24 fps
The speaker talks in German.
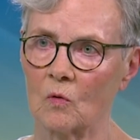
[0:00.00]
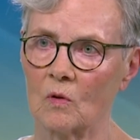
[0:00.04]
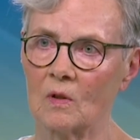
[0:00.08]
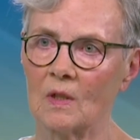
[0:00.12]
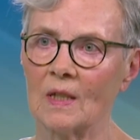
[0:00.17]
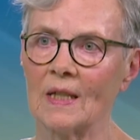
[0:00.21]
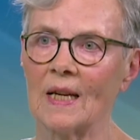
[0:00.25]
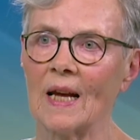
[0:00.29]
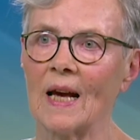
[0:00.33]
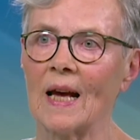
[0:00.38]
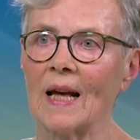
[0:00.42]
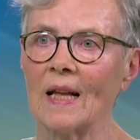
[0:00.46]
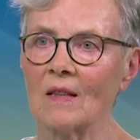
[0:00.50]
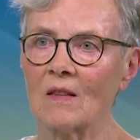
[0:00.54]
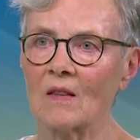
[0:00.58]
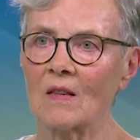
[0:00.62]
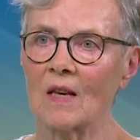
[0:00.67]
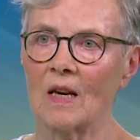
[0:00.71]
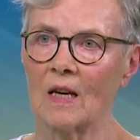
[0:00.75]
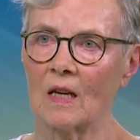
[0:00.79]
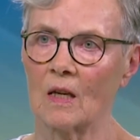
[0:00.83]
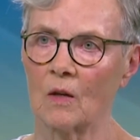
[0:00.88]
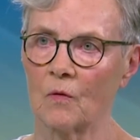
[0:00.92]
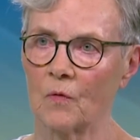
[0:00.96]
und ihr
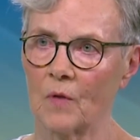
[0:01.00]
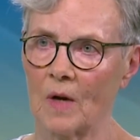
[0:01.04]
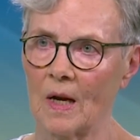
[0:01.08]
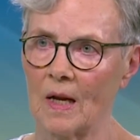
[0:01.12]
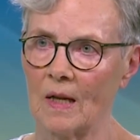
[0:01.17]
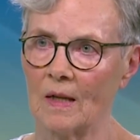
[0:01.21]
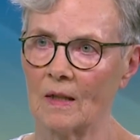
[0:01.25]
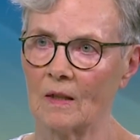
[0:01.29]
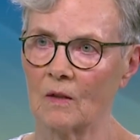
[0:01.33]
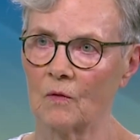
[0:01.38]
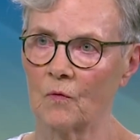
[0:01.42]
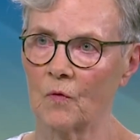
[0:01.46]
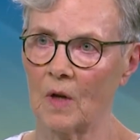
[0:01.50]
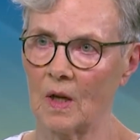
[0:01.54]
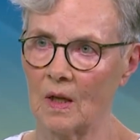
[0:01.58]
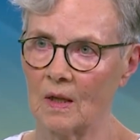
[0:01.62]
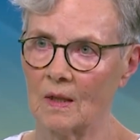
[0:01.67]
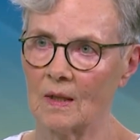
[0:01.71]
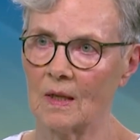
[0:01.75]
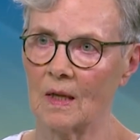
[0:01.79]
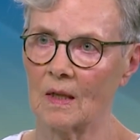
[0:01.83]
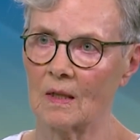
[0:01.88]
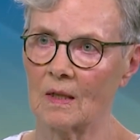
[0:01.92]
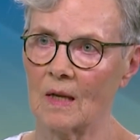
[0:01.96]
Anzeigeverhalten
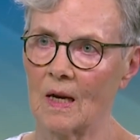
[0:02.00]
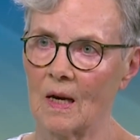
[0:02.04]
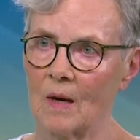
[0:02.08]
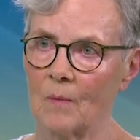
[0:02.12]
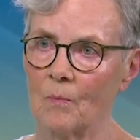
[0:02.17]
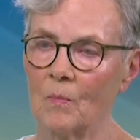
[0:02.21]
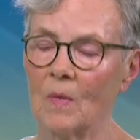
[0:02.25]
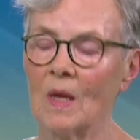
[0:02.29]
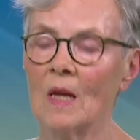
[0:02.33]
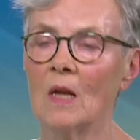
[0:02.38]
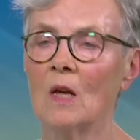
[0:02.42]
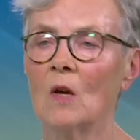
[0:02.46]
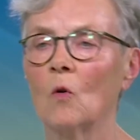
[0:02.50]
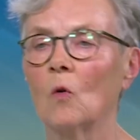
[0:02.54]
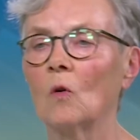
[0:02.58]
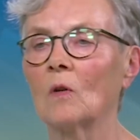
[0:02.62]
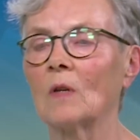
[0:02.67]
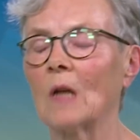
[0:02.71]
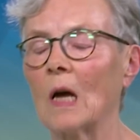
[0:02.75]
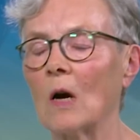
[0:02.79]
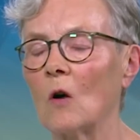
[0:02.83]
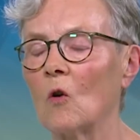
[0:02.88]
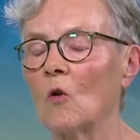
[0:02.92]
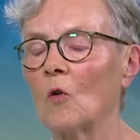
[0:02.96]
verändert haben
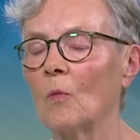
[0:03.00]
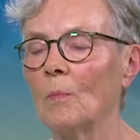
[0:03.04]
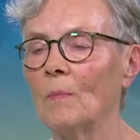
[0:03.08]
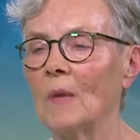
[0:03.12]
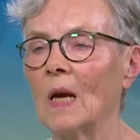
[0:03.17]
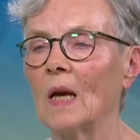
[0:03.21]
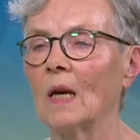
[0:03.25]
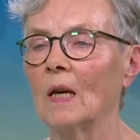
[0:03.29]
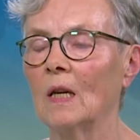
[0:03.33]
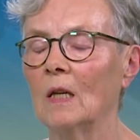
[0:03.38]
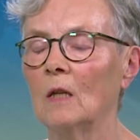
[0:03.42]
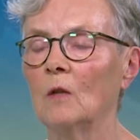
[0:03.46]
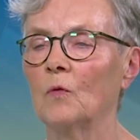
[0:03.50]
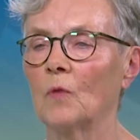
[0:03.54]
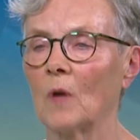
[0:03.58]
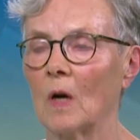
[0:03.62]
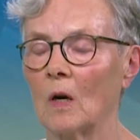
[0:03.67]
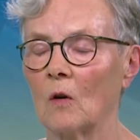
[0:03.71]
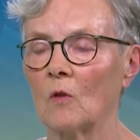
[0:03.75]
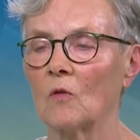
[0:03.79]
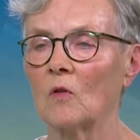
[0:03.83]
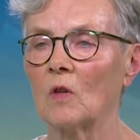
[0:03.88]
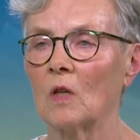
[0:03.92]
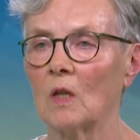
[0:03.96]
und auch mehr Hilfe
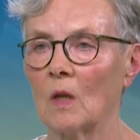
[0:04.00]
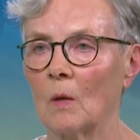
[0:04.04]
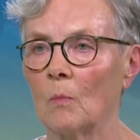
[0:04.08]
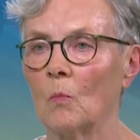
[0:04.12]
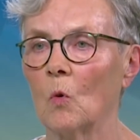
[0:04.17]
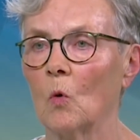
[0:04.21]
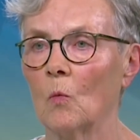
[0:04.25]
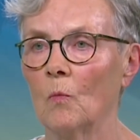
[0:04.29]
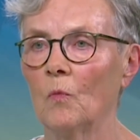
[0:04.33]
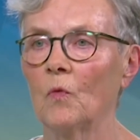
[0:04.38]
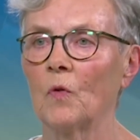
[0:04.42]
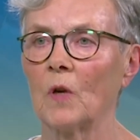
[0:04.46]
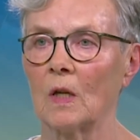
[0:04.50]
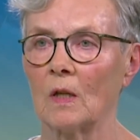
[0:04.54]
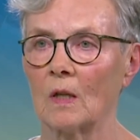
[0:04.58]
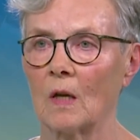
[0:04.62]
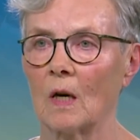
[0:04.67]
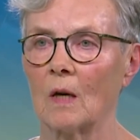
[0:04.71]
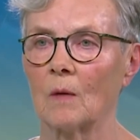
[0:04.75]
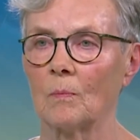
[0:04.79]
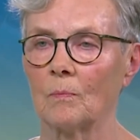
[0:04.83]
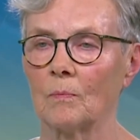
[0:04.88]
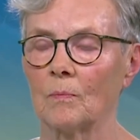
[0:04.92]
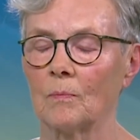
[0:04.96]
aus ihrem Umfeld
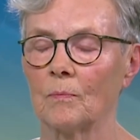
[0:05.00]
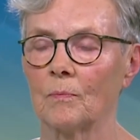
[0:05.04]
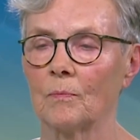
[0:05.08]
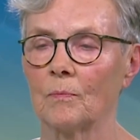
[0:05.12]
haben.